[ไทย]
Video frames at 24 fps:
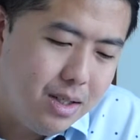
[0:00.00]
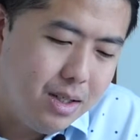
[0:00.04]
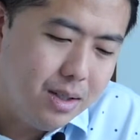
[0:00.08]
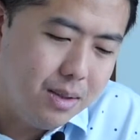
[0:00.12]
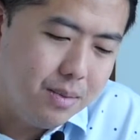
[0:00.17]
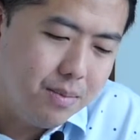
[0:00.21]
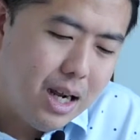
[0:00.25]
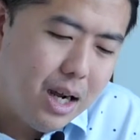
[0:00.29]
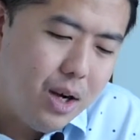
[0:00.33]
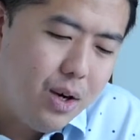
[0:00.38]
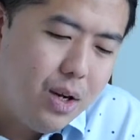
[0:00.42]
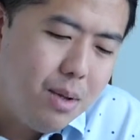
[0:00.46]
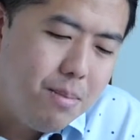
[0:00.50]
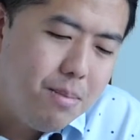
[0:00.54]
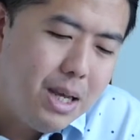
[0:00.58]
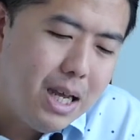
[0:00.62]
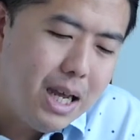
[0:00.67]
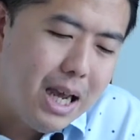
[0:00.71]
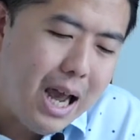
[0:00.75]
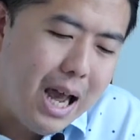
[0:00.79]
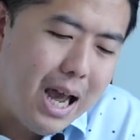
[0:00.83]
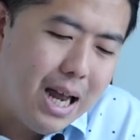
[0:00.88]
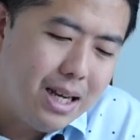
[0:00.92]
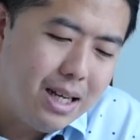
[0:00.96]
อเขาได้มี
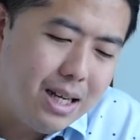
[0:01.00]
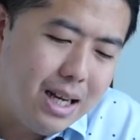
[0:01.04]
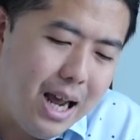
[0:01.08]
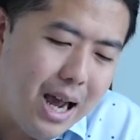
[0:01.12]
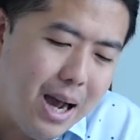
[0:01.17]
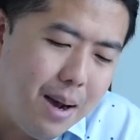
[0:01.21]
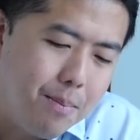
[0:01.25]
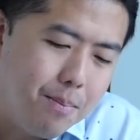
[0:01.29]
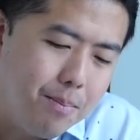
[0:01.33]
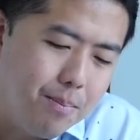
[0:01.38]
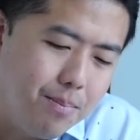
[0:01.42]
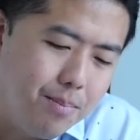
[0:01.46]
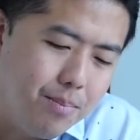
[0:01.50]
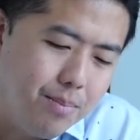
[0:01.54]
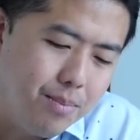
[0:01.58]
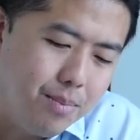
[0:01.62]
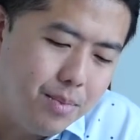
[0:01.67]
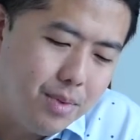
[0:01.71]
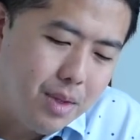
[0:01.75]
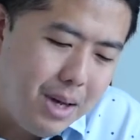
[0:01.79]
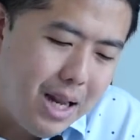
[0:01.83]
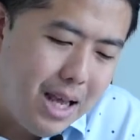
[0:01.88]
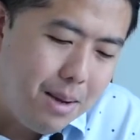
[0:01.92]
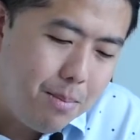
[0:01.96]
การ
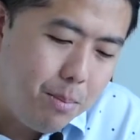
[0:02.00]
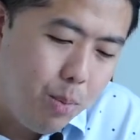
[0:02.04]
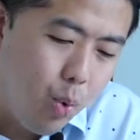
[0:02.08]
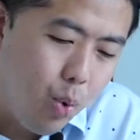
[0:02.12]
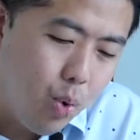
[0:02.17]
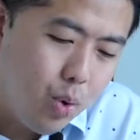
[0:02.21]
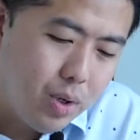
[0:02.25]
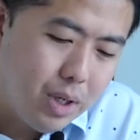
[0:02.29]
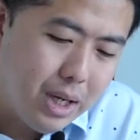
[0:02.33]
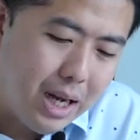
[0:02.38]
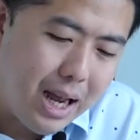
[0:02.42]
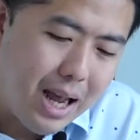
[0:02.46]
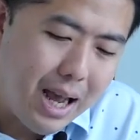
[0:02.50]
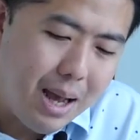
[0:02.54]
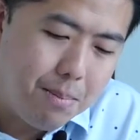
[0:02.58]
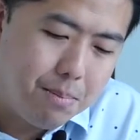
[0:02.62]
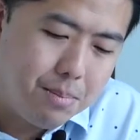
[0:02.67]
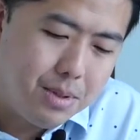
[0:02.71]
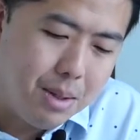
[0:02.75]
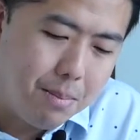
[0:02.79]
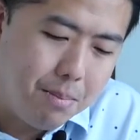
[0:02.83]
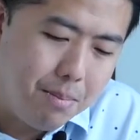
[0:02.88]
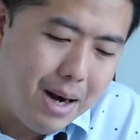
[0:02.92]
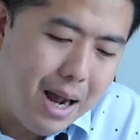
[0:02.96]
ทำเพลย์บุ๊กนะครับ
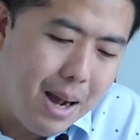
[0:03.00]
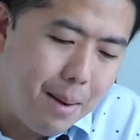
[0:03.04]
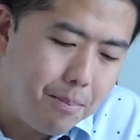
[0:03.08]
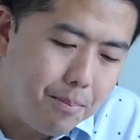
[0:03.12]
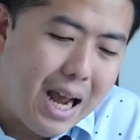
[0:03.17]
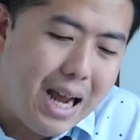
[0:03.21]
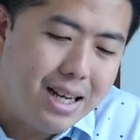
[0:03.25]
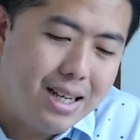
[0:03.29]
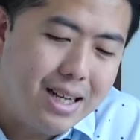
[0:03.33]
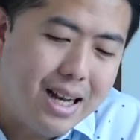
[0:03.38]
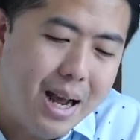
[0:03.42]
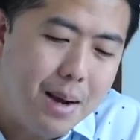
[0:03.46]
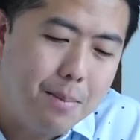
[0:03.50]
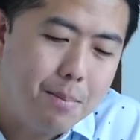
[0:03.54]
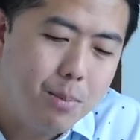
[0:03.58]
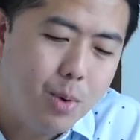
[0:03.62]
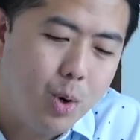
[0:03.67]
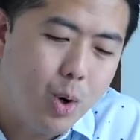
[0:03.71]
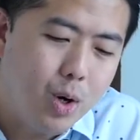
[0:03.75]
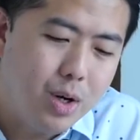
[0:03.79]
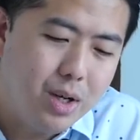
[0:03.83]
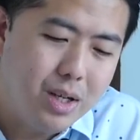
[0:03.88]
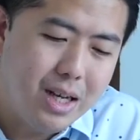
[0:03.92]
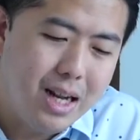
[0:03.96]
สำหรับการ
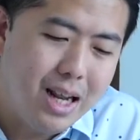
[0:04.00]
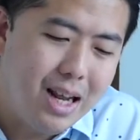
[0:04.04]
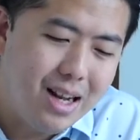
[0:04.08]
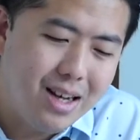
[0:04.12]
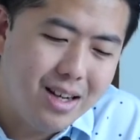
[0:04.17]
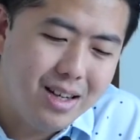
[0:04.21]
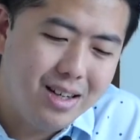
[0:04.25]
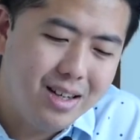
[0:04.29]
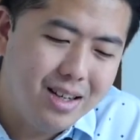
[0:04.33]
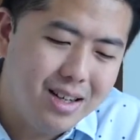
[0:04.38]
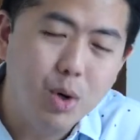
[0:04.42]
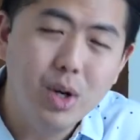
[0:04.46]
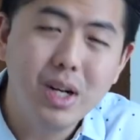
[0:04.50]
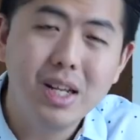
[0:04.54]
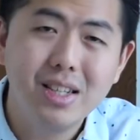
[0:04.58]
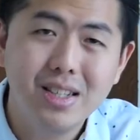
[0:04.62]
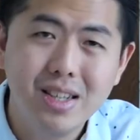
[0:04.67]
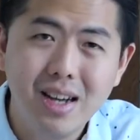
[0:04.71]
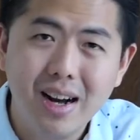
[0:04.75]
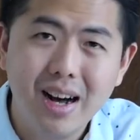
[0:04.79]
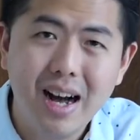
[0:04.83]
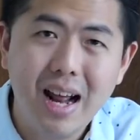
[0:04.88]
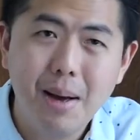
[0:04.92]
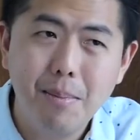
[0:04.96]
ทำคอนเทนต์บน
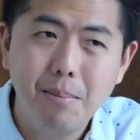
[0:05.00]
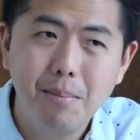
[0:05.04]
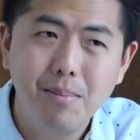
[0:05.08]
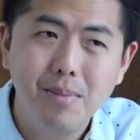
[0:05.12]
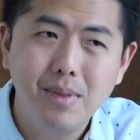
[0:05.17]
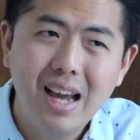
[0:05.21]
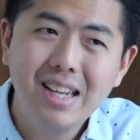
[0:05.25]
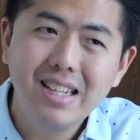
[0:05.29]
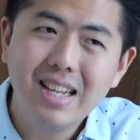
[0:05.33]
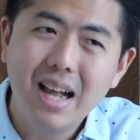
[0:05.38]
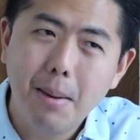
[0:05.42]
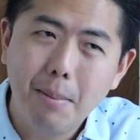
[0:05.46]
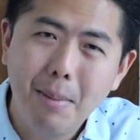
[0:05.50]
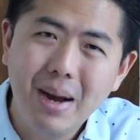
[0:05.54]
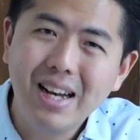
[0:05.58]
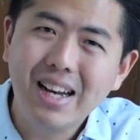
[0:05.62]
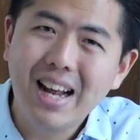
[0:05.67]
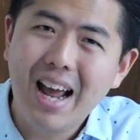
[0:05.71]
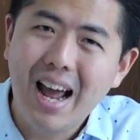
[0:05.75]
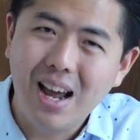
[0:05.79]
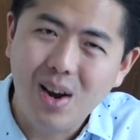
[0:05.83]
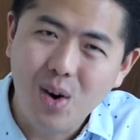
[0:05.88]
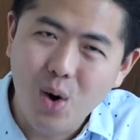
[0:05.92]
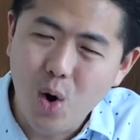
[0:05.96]
Instagram ให้สามารถ
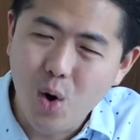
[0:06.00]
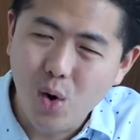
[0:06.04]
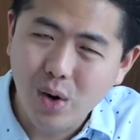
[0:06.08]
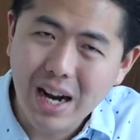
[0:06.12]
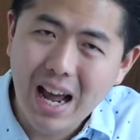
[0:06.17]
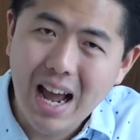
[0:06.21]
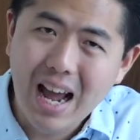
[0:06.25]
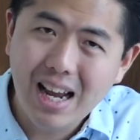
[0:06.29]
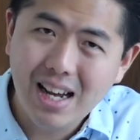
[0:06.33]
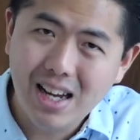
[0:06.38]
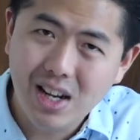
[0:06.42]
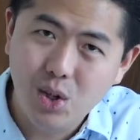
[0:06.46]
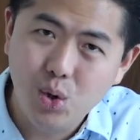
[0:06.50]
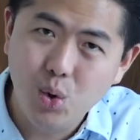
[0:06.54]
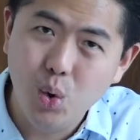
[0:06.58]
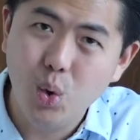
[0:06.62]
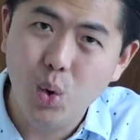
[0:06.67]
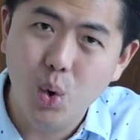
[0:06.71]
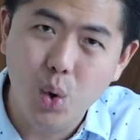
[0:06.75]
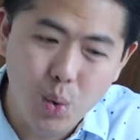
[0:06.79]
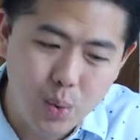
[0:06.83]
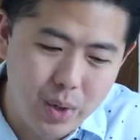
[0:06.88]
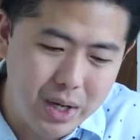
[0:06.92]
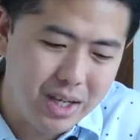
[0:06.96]
ขายของได้ในช่ว
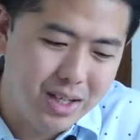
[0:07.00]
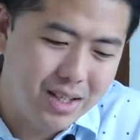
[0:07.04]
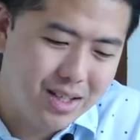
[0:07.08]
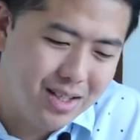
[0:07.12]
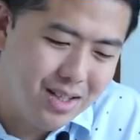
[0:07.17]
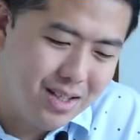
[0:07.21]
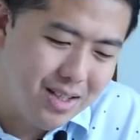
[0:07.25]
งโควิด